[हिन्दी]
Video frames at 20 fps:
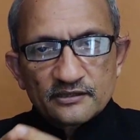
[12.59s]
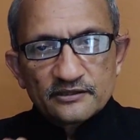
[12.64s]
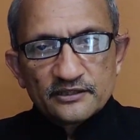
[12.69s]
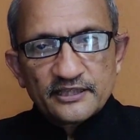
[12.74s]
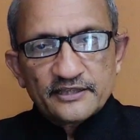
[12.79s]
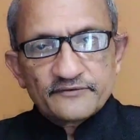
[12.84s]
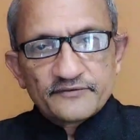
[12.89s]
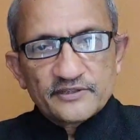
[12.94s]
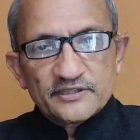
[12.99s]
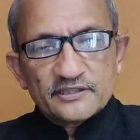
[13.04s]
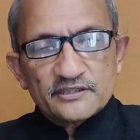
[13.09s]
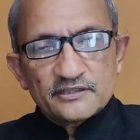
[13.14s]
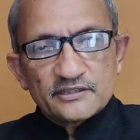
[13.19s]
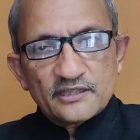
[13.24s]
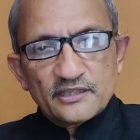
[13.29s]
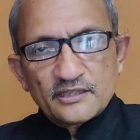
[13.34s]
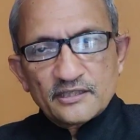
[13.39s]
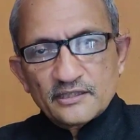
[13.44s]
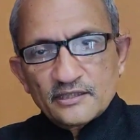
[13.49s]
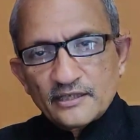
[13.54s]
नेवी
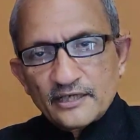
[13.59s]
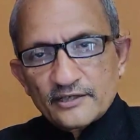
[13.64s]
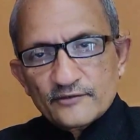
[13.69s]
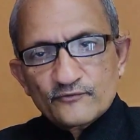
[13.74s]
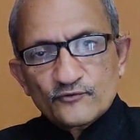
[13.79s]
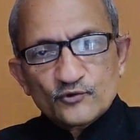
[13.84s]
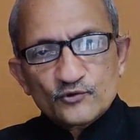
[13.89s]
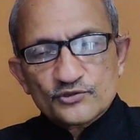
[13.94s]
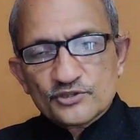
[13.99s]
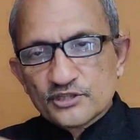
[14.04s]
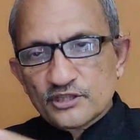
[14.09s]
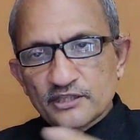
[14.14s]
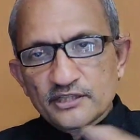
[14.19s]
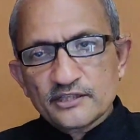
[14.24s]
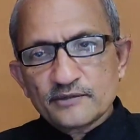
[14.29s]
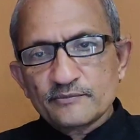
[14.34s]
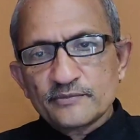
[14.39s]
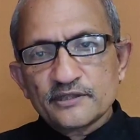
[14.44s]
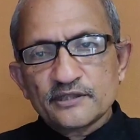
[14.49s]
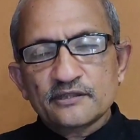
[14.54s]
या एयरफोर्स
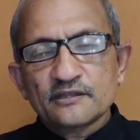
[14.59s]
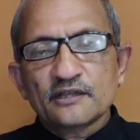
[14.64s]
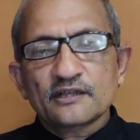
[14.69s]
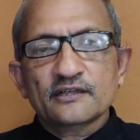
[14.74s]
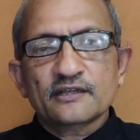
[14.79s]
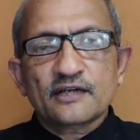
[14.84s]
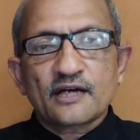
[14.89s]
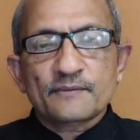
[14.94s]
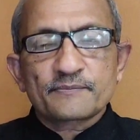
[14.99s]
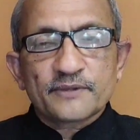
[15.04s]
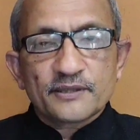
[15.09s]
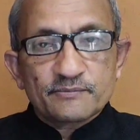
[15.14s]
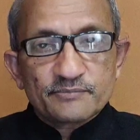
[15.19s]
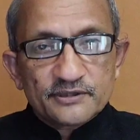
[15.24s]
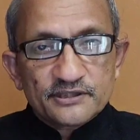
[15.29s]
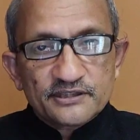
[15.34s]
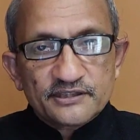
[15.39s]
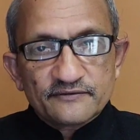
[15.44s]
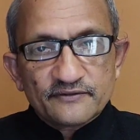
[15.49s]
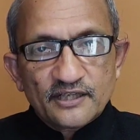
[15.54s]
कहीं भी अगर आपके
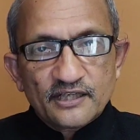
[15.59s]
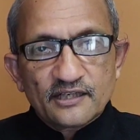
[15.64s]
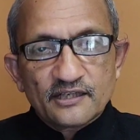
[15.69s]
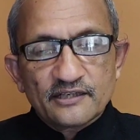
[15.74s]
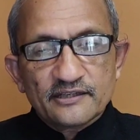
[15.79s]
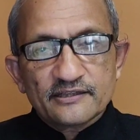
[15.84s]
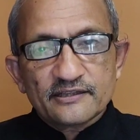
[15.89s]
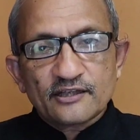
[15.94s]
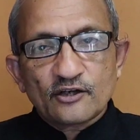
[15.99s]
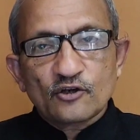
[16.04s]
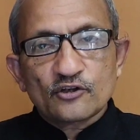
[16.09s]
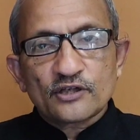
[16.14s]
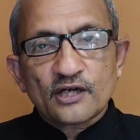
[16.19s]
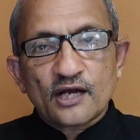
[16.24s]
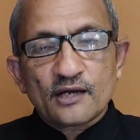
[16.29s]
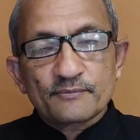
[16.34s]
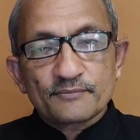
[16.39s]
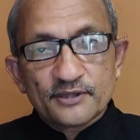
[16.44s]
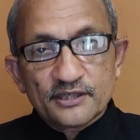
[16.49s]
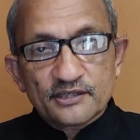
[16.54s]
पति वहाँ हैं और
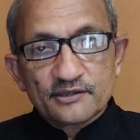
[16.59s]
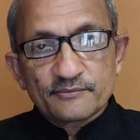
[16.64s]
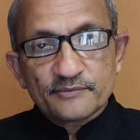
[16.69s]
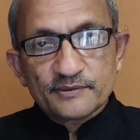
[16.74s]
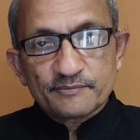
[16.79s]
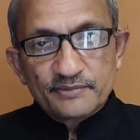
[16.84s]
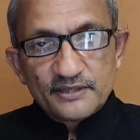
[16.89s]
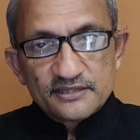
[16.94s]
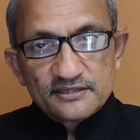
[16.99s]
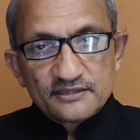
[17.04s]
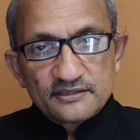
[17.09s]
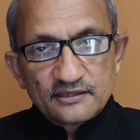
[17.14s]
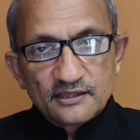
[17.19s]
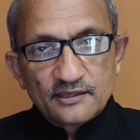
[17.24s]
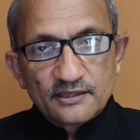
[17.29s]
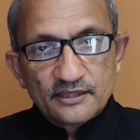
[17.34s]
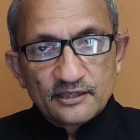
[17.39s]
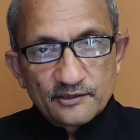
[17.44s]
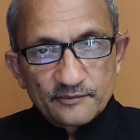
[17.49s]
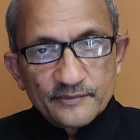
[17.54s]
आप घर में पैसा
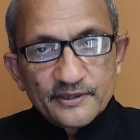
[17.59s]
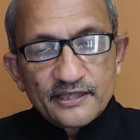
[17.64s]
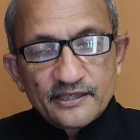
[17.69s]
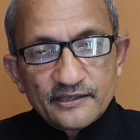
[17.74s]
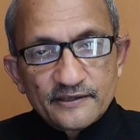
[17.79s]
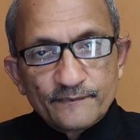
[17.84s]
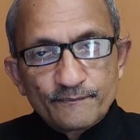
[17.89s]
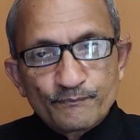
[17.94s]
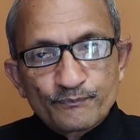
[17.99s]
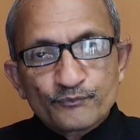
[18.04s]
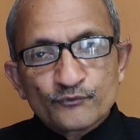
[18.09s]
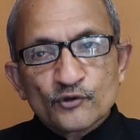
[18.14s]
घर में हैं